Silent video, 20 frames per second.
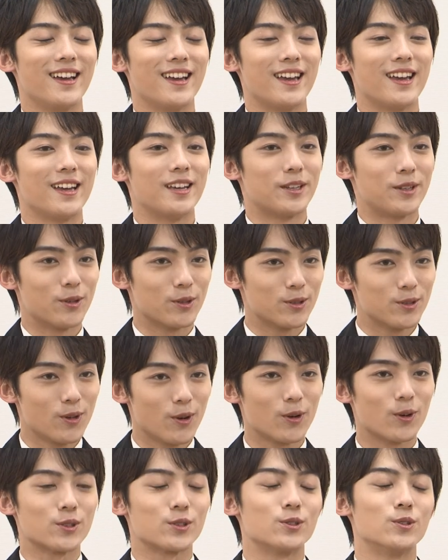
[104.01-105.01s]
えー、1曲
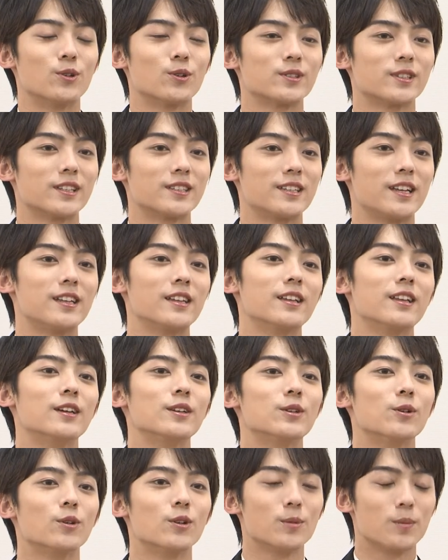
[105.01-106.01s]
を収録させていただ
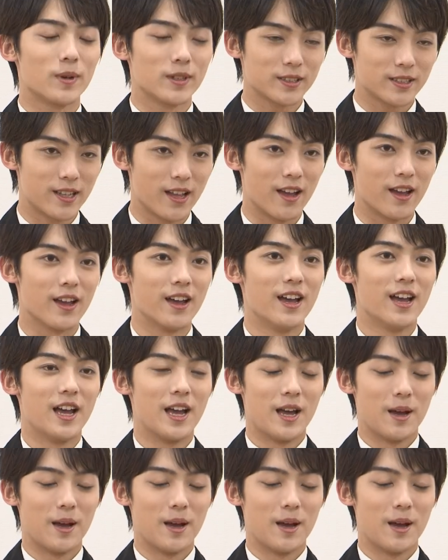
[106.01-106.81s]
いておりまして、